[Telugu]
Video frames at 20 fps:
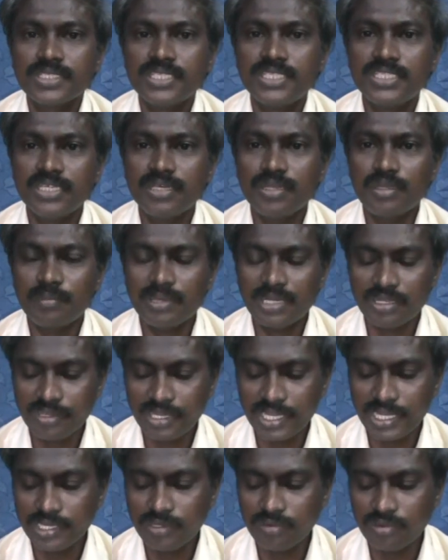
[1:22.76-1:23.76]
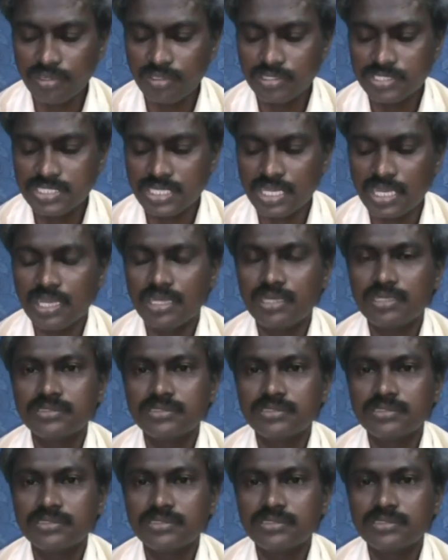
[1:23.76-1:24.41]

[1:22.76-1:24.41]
ఇది మనం కలిగి ఉండొచ్చా